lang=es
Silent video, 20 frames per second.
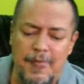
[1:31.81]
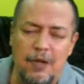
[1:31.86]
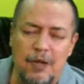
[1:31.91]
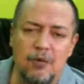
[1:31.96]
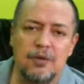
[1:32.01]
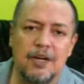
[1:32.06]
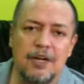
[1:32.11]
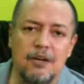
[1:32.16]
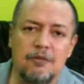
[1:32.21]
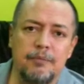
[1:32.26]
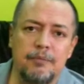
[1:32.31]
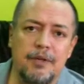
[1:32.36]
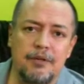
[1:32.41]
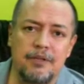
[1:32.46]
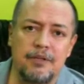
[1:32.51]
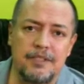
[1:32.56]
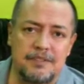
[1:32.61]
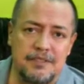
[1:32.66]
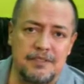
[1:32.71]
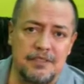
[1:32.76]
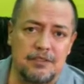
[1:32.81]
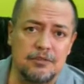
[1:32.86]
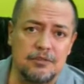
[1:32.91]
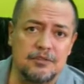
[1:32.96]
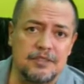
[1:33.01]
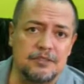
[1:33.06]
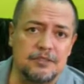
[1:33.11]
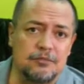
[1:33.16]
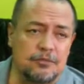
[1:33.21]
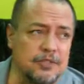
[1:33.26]
un gran número de chicos,
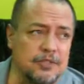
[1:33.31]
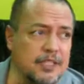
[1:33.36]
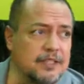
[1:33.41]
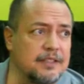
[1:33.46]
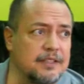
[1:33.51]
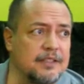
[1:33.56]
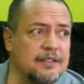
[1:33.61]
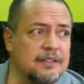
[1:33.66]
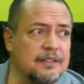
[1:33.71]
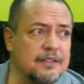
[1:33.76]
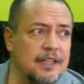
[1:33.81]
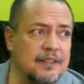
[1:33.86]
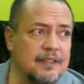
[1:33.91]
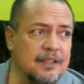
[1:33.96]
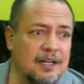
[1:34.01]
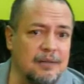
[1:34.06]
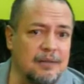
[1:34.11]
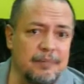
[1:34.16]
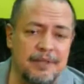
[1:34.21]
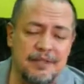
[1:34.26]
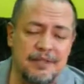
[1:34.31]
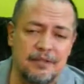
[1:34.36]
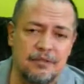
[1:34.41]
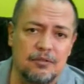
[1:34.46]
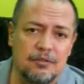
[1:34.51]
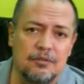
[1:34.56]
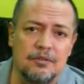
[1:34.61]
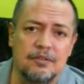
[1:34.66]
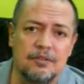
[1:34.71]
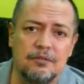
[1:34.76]
de estudiantes, generalmente
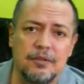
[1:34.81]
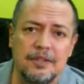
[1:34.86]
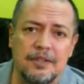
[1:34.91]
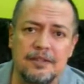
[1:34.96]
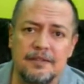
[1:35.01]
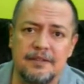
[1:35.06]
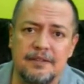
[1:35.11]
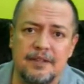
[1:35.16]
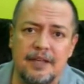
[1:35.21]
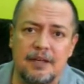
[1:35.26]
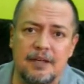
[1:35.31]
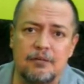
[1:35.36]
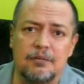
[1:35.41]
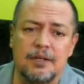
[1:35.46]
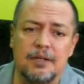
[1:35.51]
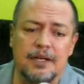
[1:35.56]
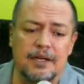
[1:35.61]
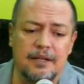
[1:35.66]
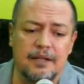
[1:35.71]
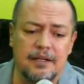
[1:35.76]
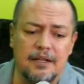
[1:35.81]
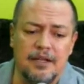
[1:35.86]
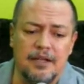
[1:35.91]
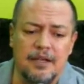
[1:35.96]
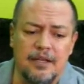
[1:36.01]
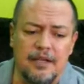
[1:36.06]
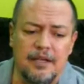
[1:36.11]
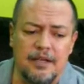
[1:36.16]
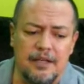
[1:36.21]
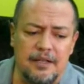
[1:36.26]
son estudiantes de alguna
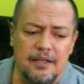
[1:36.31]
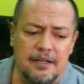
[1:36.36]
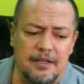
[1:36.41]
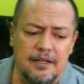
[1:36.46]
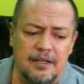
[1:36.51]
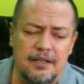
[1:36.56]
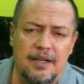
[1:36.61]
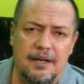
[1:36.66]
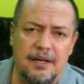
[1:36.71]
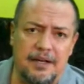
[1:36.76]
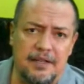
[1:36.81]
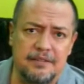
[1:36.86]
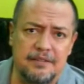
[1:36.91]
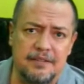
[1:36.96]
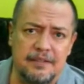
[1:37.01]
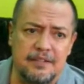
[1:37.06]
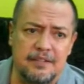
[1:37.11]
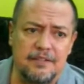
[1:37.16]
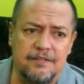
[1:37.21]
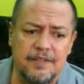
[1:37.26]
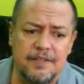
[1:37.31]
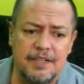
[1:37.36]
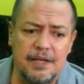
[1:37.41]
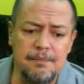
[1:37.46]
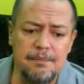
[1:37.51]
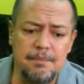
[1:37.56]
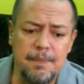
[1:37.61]
eh, carrera científica,